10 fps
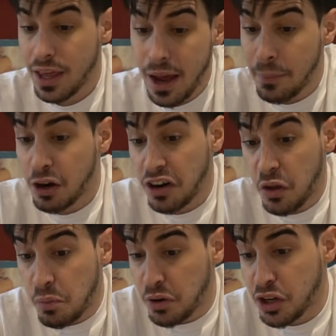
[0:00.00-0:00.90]
y ha
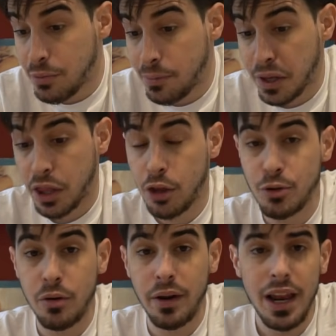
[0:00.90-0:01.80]
mejorado un poquillo mi percepción
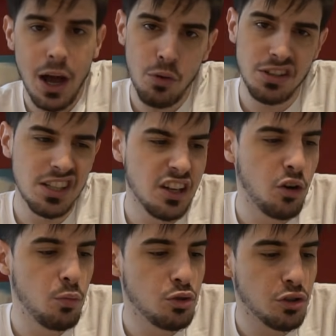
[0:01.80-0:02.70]
sobre él, aún así
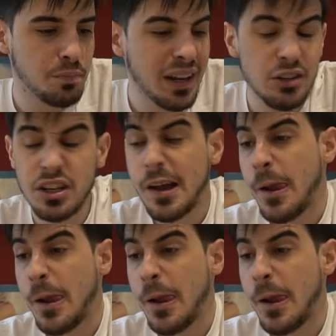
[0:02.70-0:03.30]
tengo muchos peros.